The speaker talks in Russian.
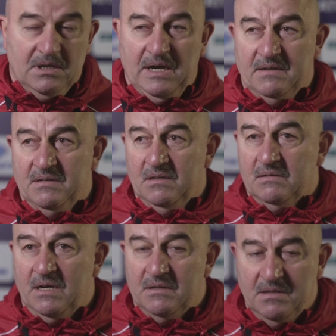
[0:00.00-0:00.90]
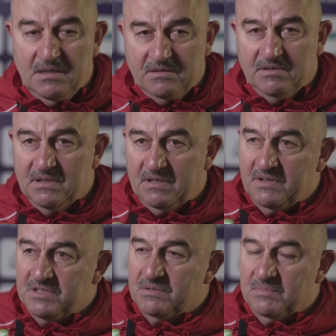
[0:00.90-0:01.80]
коорди координированные
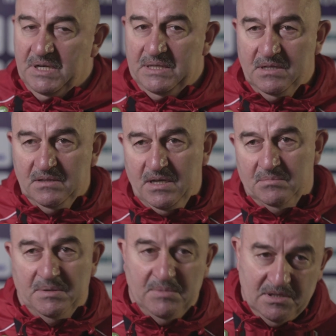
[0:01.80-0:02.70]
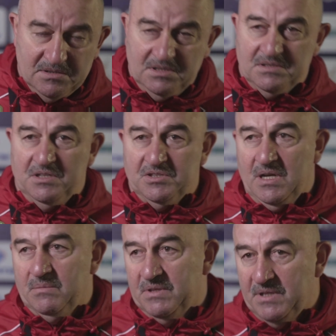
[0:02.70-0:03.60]
вещи мы и делаем, и медицинский
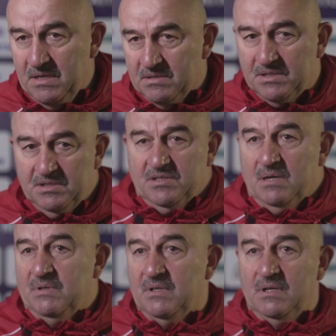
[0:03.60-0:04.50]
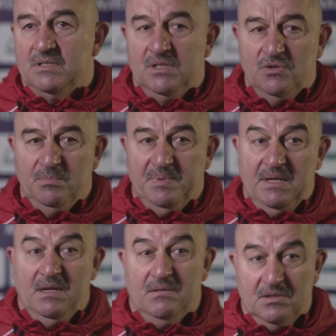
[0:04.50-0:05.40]
штаб, и тренерский штаб анализируем.
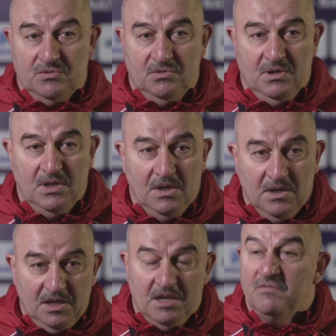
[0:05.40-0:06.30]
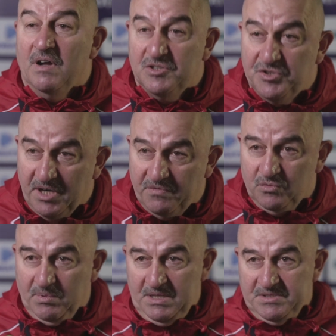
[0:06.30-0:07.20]
Понятно, что и 24
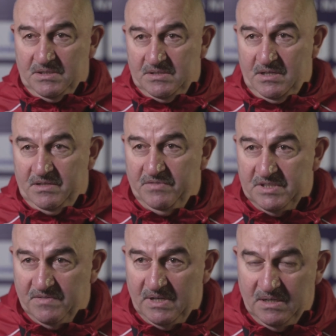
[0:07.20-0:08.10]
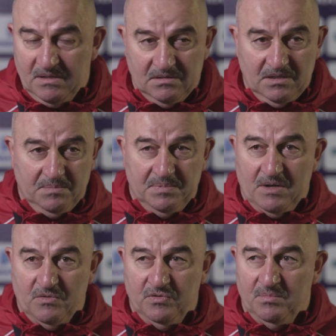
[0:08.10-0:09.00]
футболиста, кстати, вызвали на
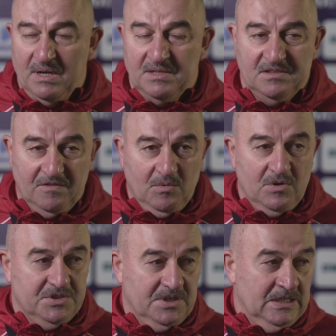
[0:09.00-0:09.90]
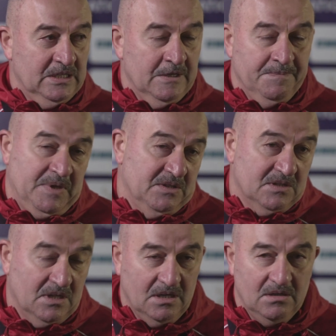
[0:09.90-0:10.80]
пару футболистов больше
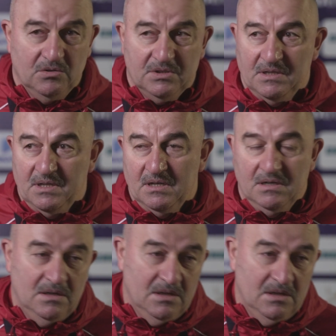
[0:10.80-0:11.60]
из-за вот этих